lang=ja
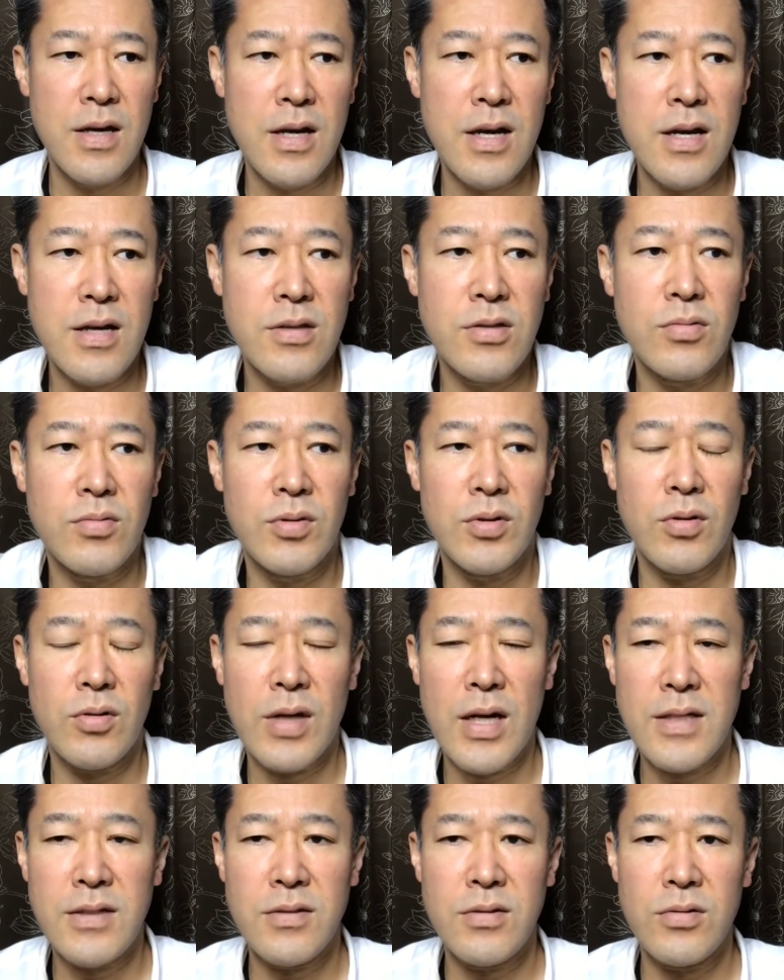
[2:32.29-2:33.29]
えー、自分の
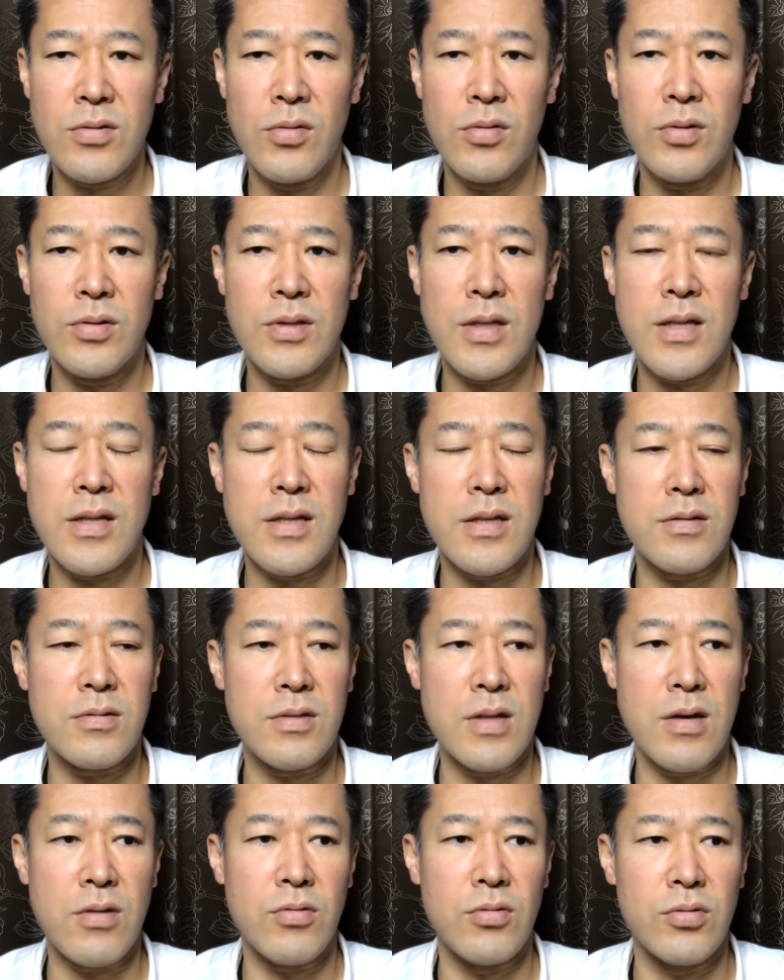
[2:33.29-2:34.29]
活動でです
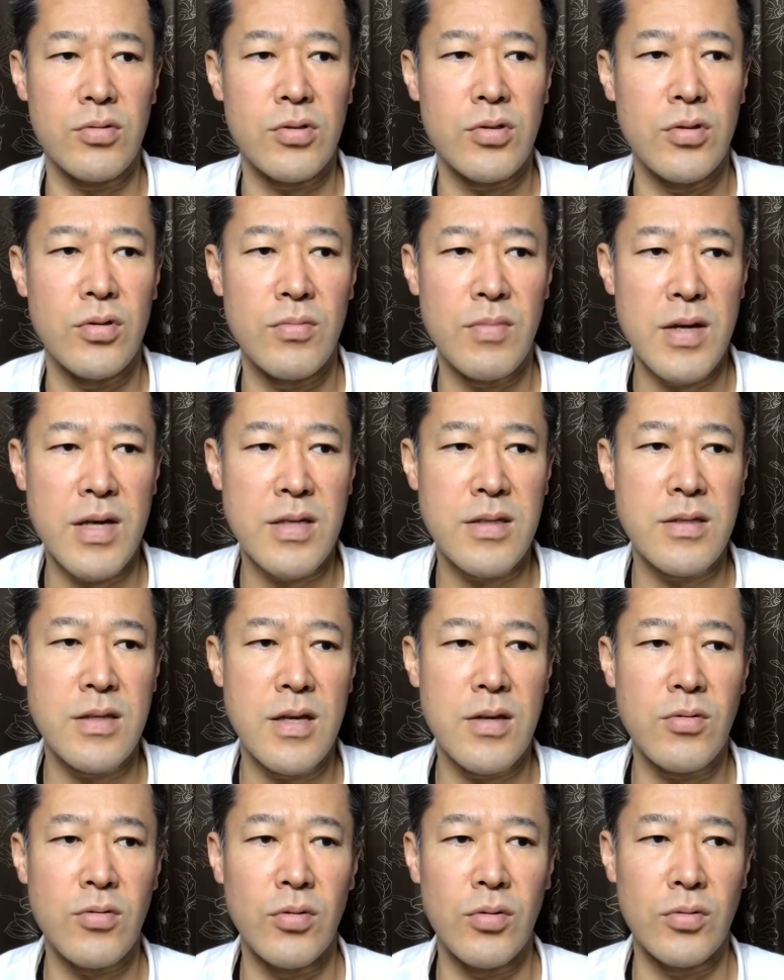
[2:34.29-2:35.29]
ねこう証明し
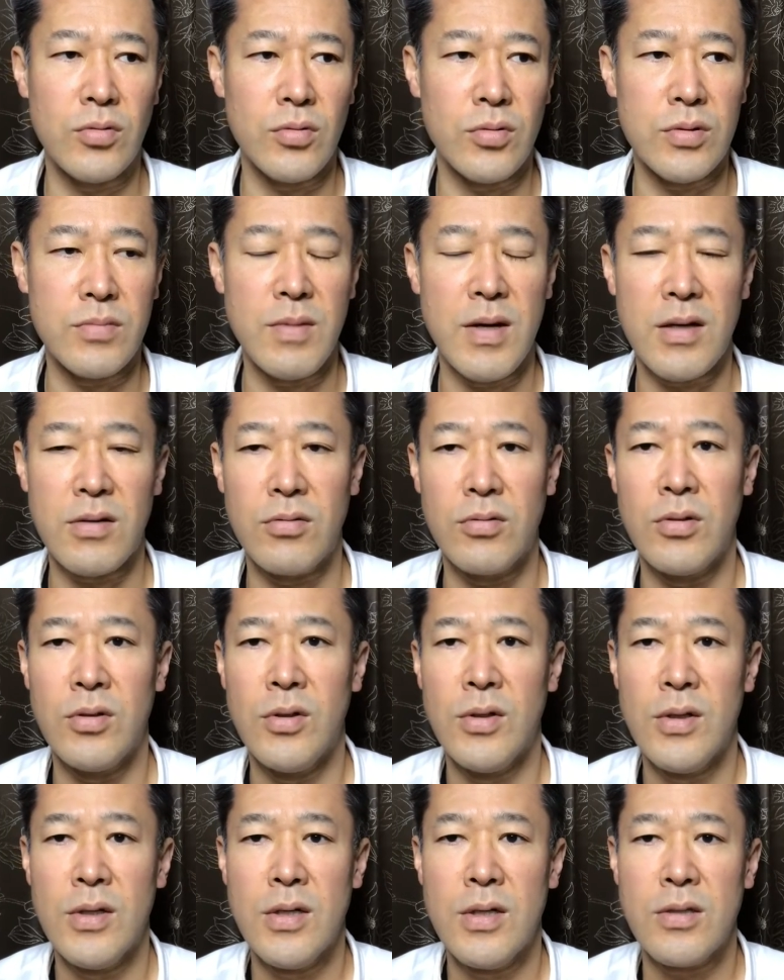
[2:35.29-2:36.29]
ていこうと今こ
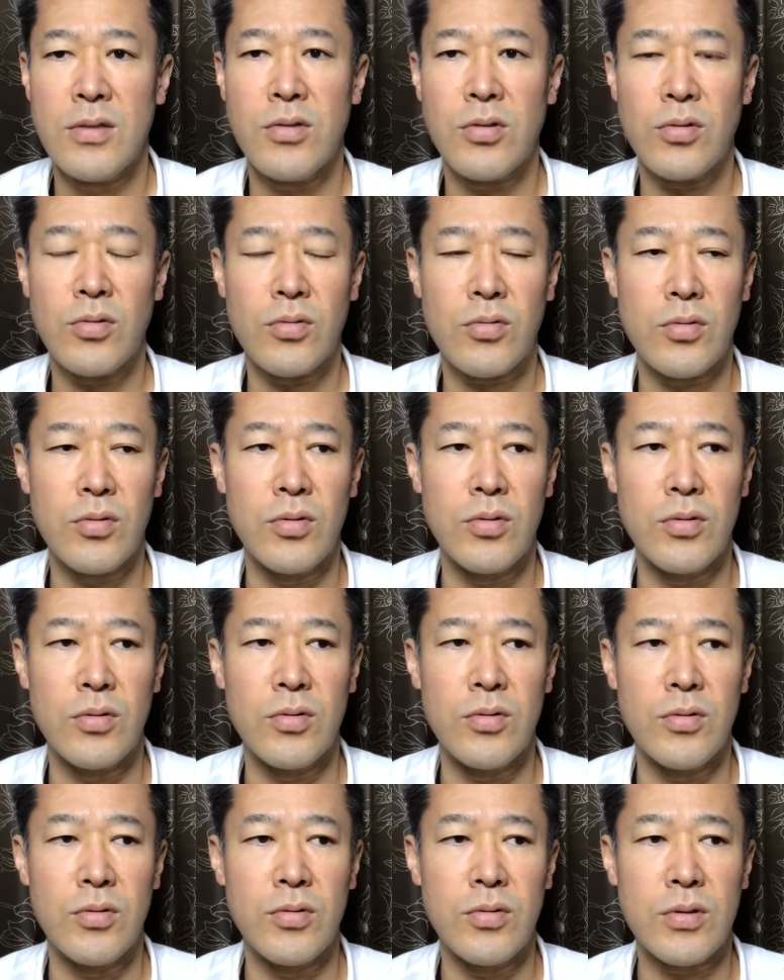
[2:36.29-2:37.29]
うちょっと
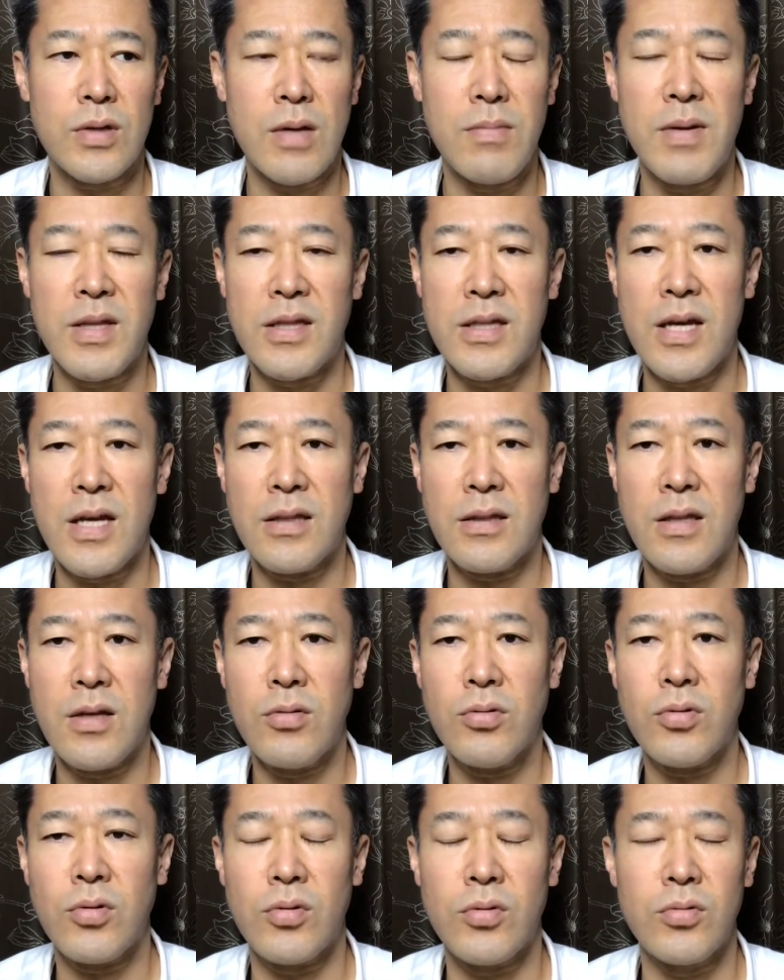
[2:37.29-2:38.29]
こう頑張ってやって
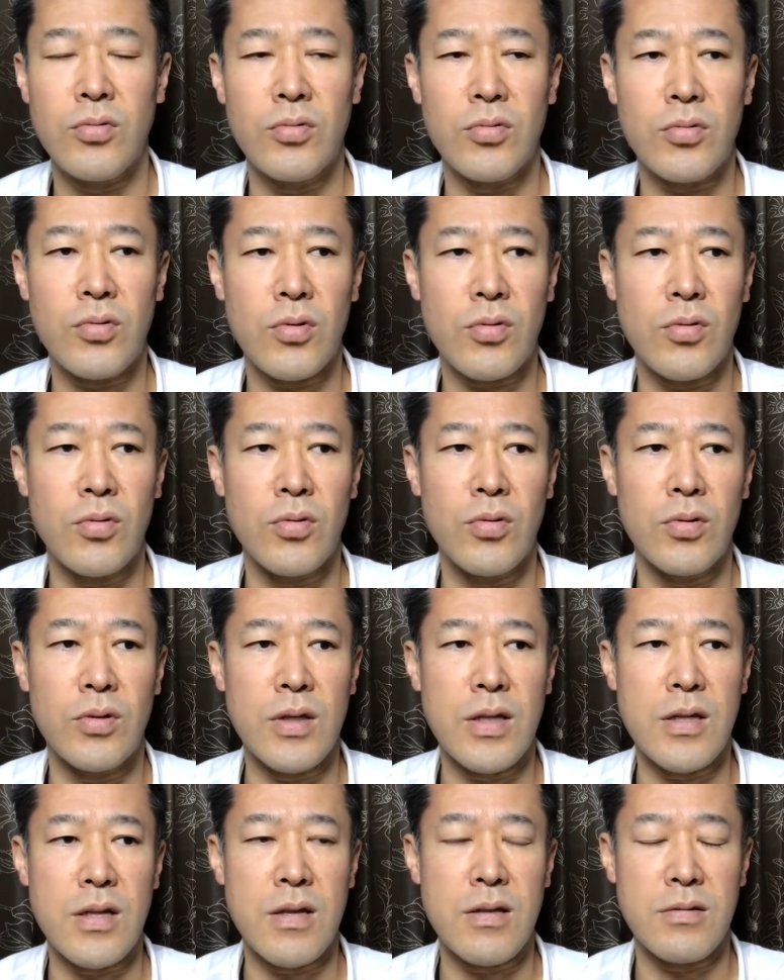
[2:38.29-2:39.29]
るというところ
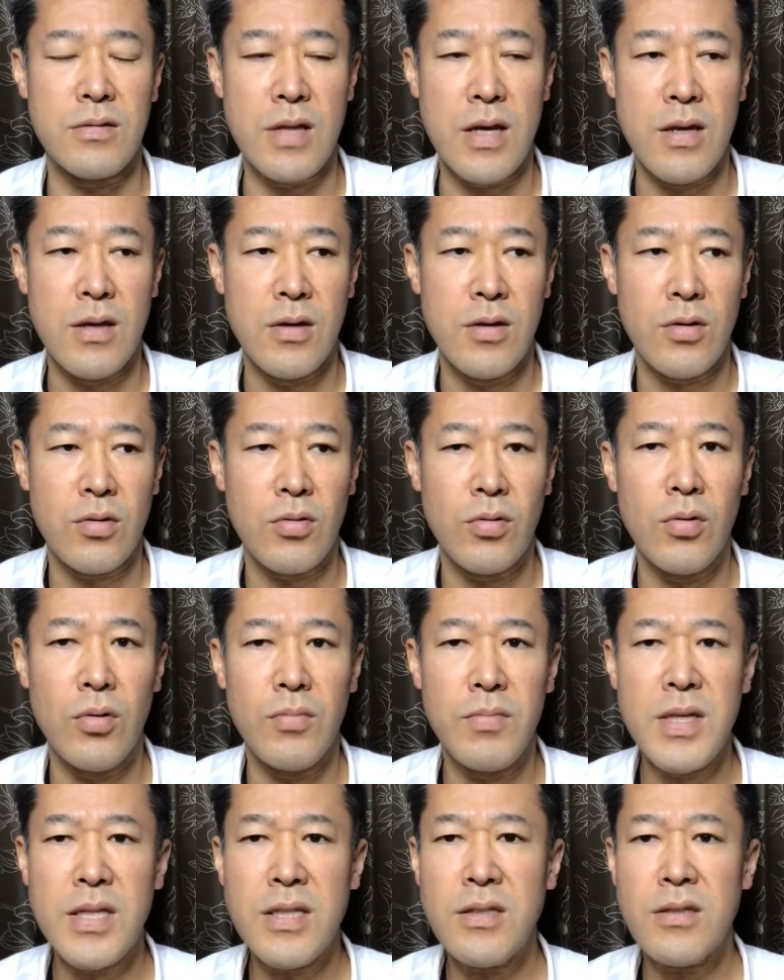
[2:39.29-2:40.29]
でですねこ
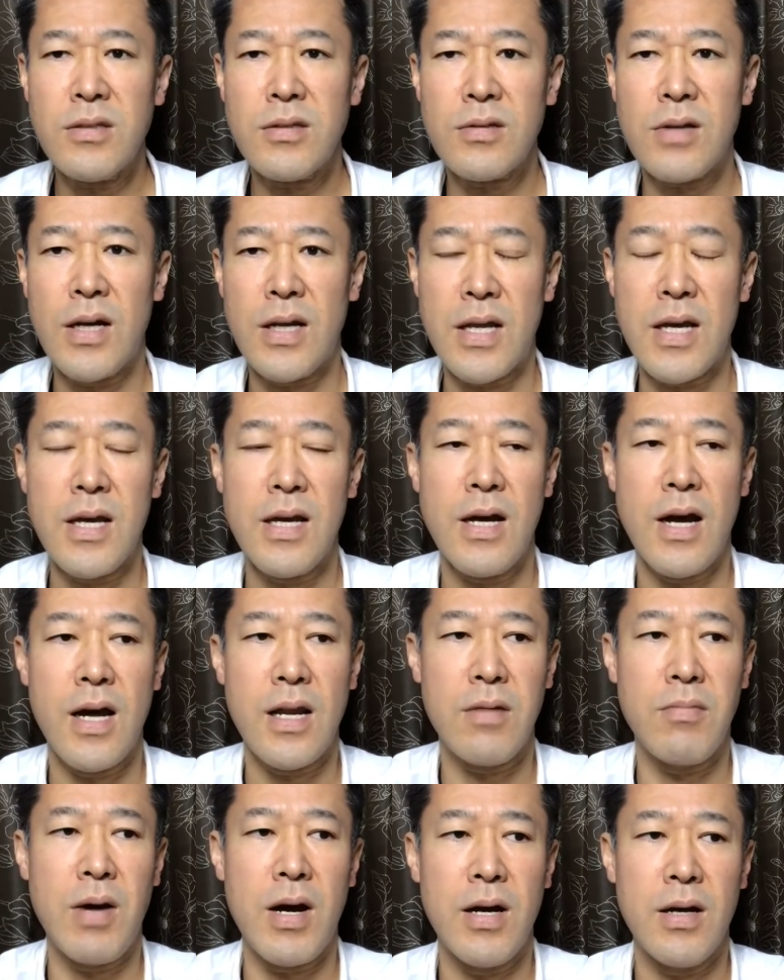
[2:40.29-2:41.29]
の3つがねあ
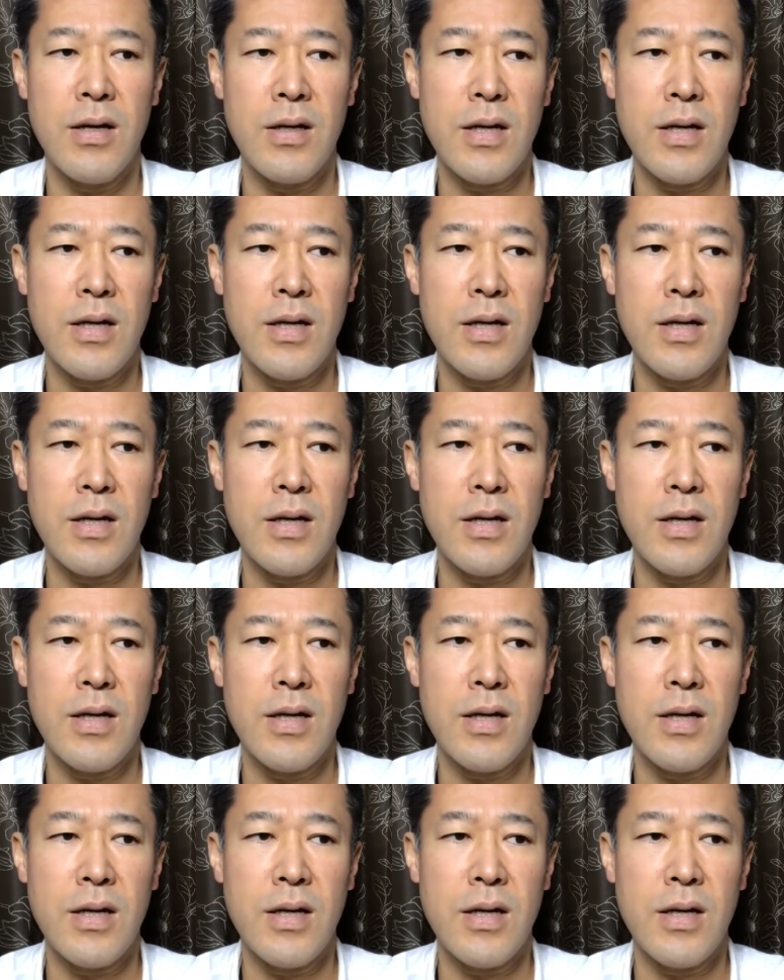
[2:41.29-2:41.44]
れば、